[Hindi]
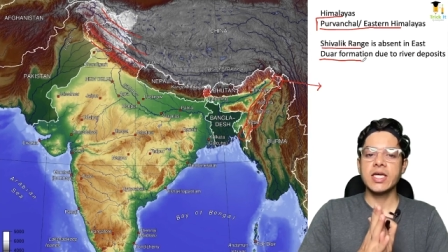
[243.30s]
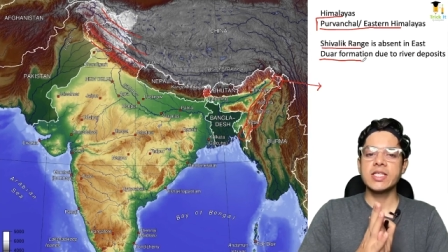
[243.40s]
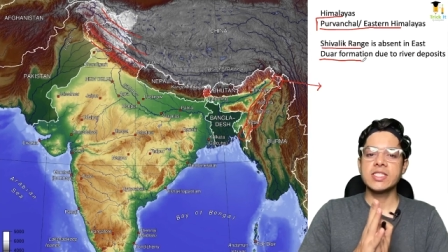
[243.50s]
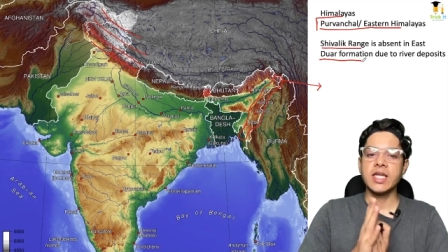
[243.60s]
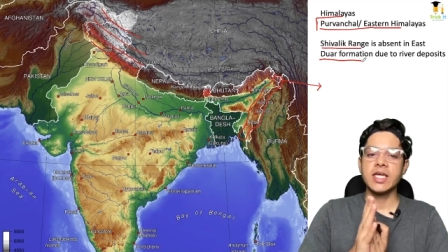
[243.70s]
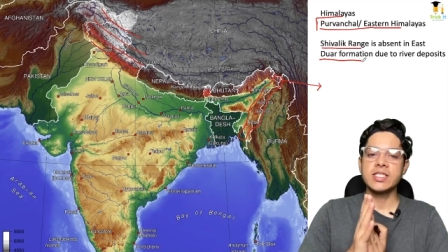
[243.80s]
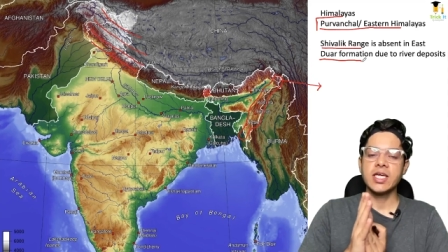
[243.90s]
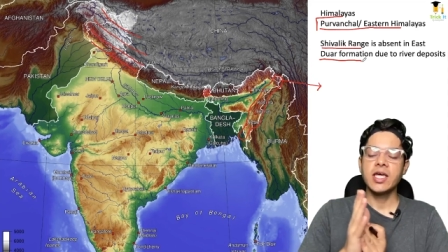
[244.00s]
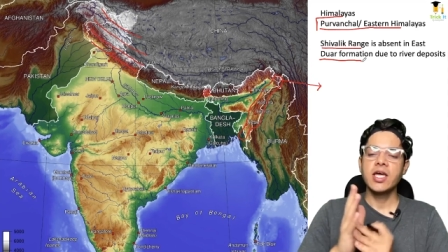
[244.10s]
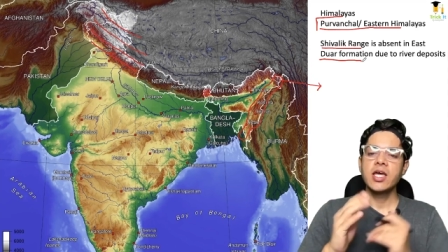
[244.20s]
कि किस तरीके
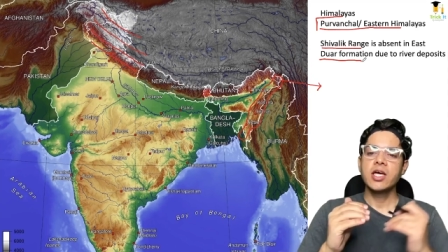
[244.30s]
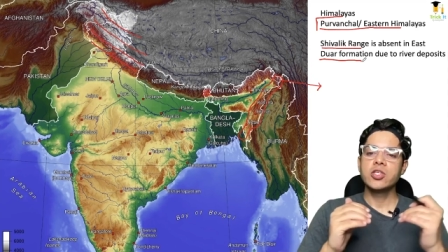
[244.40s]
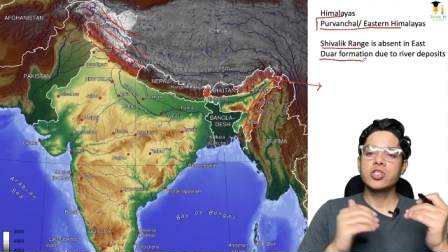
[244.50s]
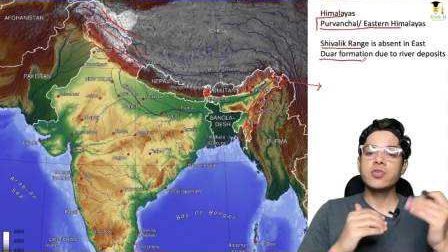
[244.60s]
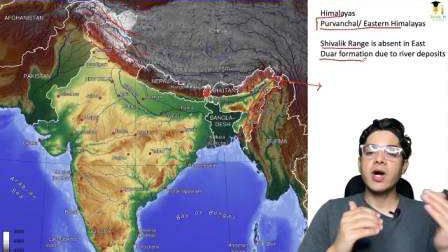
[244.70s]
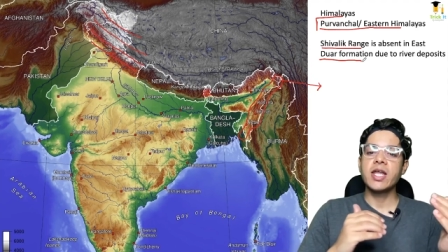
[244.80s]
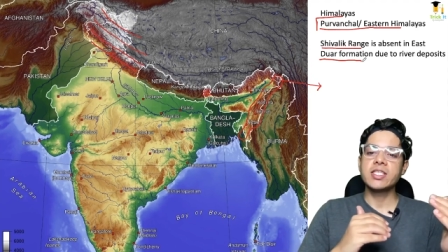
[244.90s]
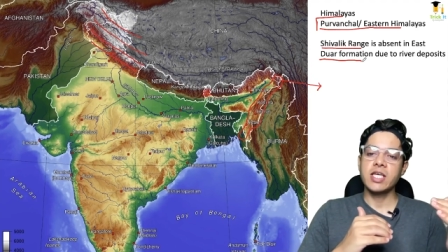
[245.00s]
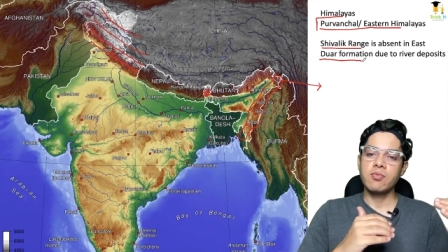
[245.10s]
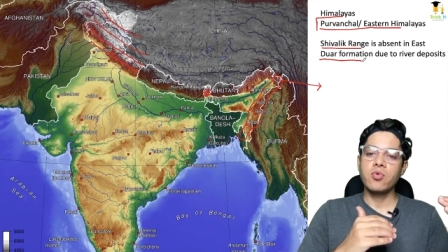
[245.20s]
से जो
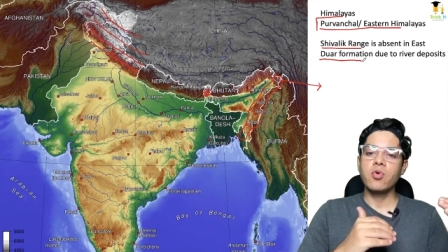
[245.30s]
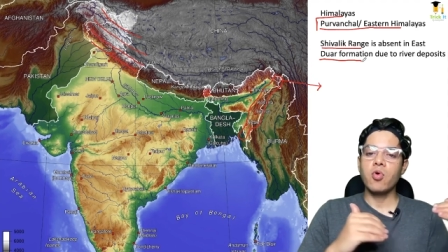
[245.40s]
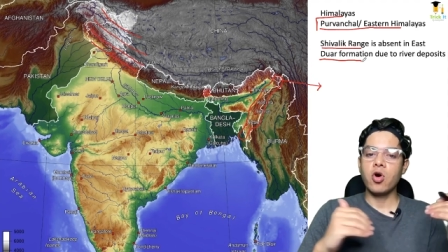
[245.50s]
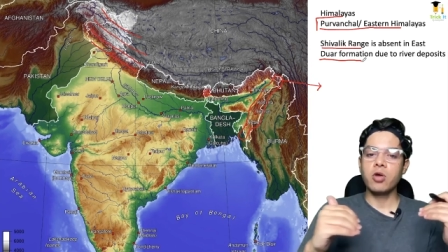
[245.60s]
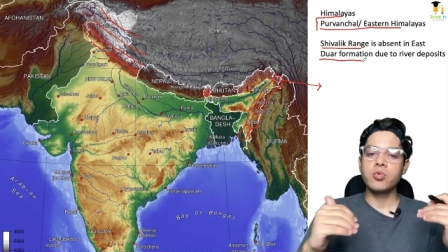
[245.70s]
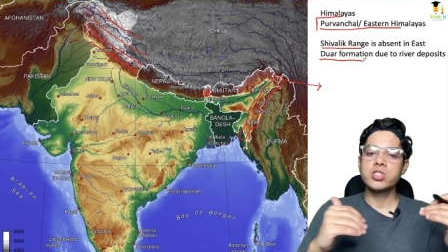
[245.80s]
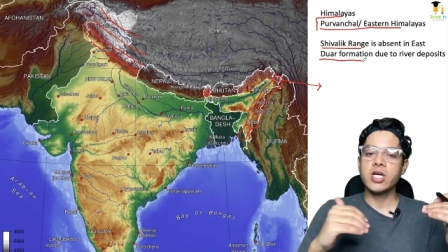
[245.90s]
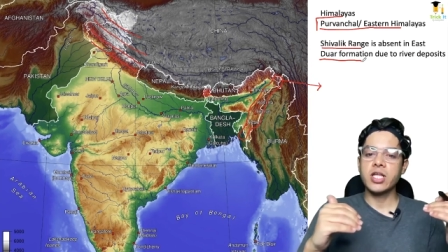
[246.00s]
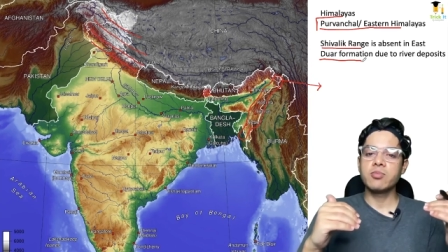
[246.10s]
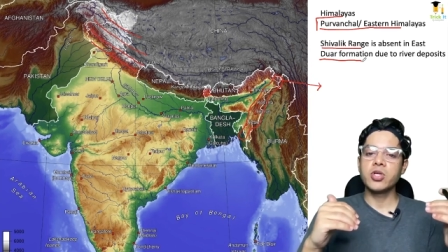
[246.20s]
शिवालिक्स है वो ऑलमोस्ट
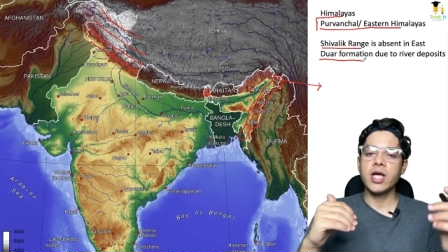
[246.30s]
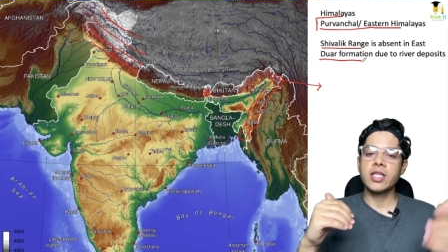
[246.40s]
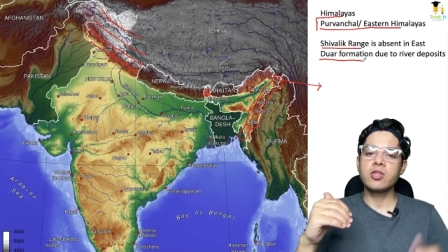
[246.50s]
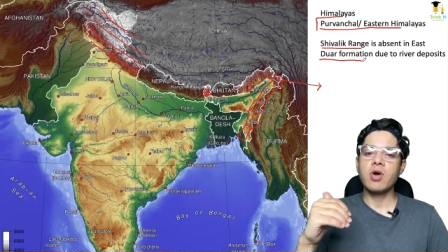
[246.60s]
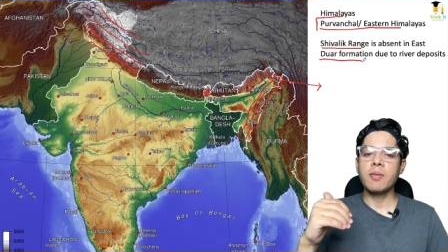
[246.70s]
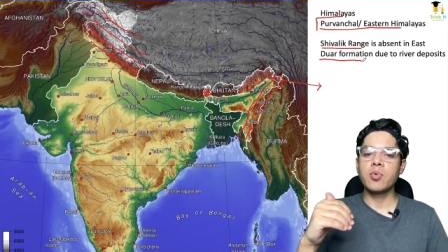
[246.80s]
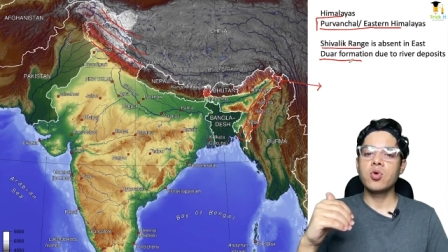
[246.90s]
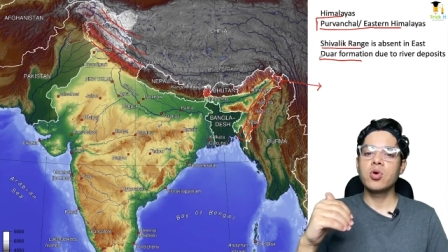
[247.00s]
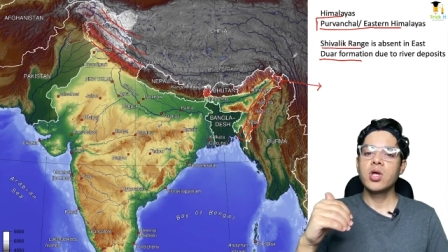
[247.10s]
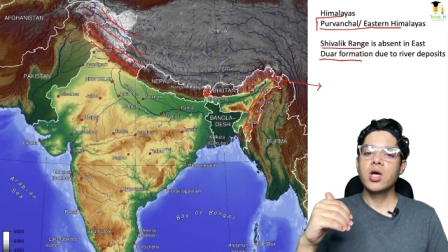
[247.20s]
खत्म हो जाते हैं तो आपको